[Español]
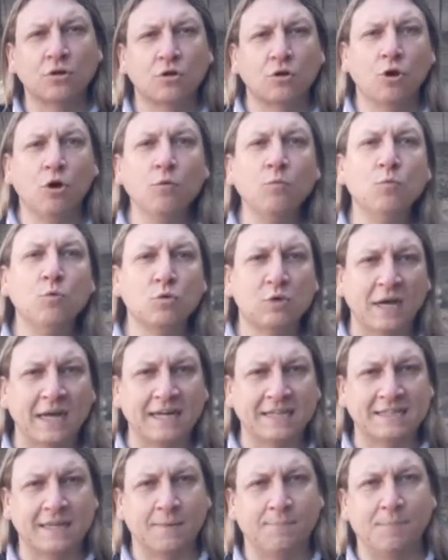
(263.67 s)
conmutar
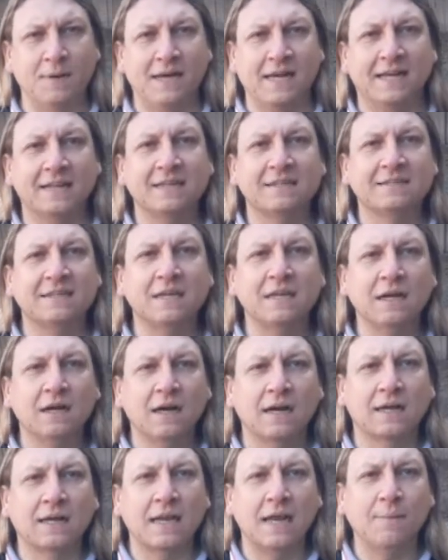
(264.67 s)
esas penas, es decir,
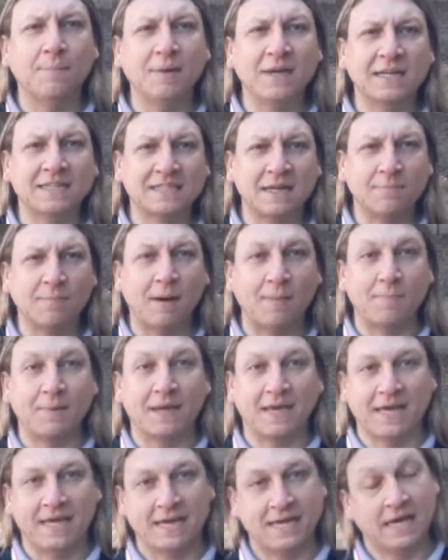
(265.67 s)
que la pena sea más
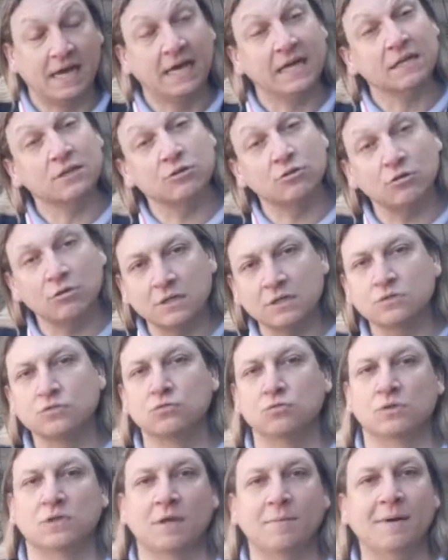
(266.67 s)
pequeña. Esto
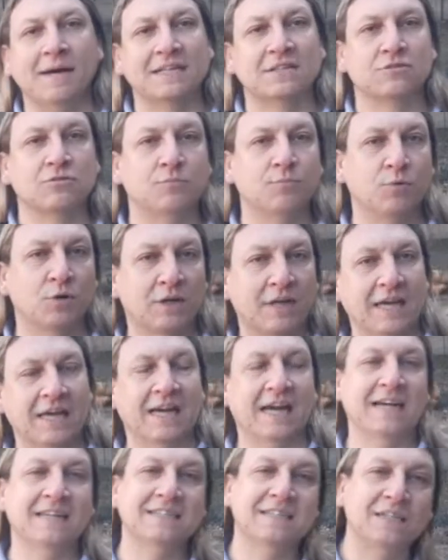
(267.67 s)
es un temazo, porque es
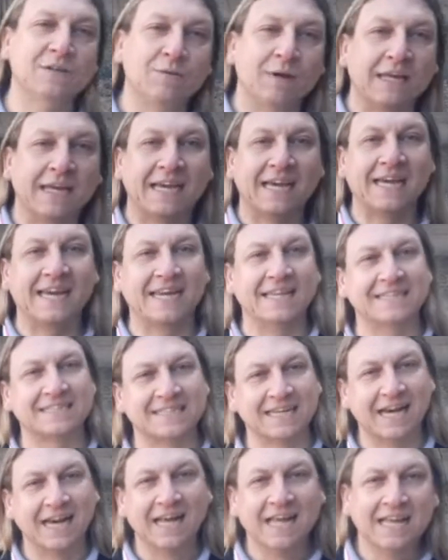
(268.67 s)
casi una
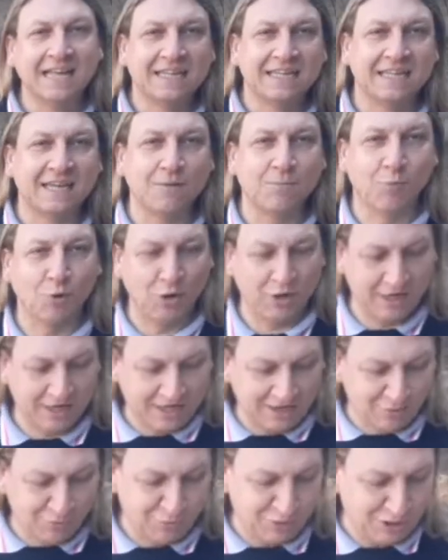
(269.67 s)
injerencia del Poder
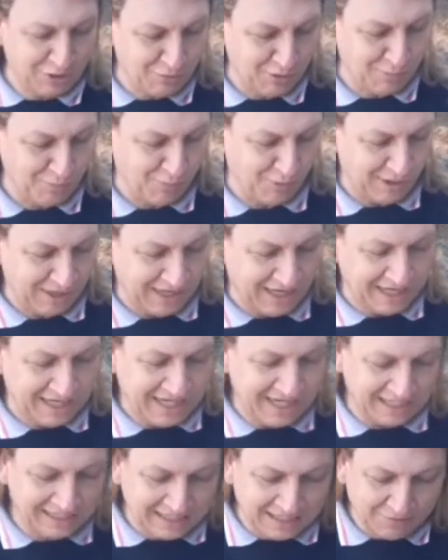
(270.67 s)
Ejecutivo al Poder
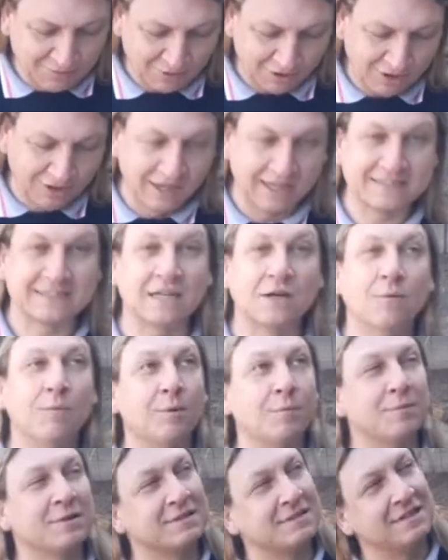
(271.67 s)
Legislativo, ¿no? Así
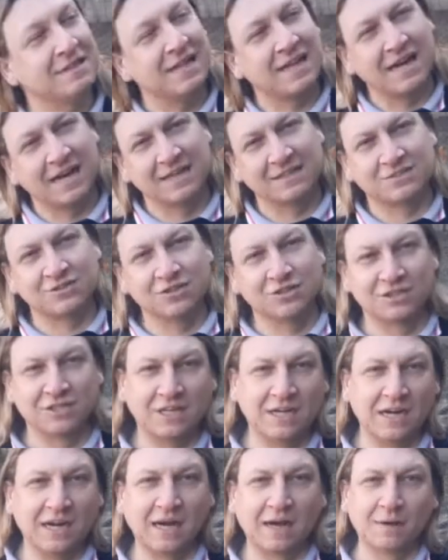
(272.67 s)
como el presidente de la Nación
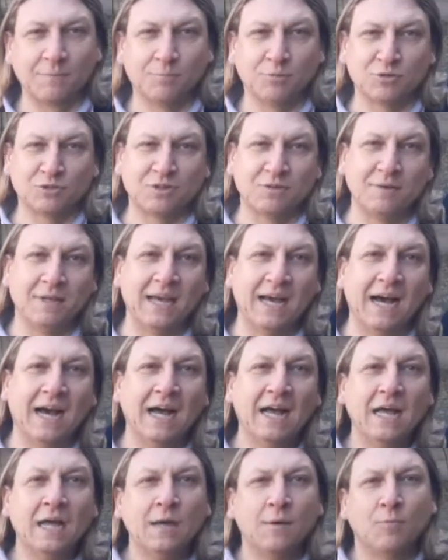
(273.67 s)
tiene la posibilidad,
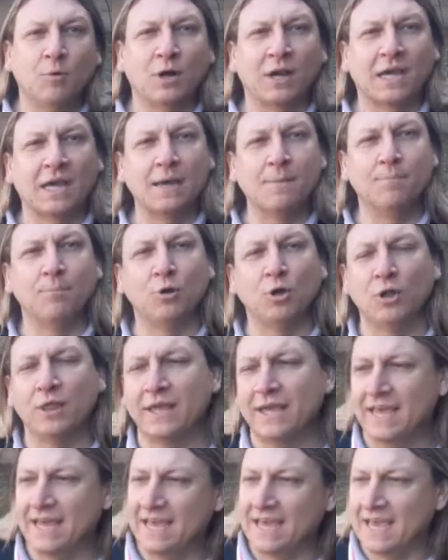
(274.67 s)
por ejemplo,
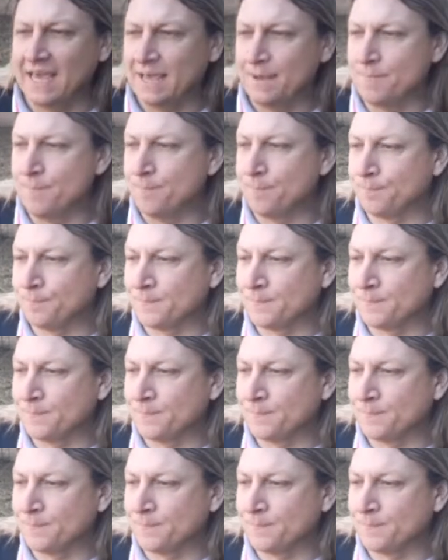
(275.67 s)
de,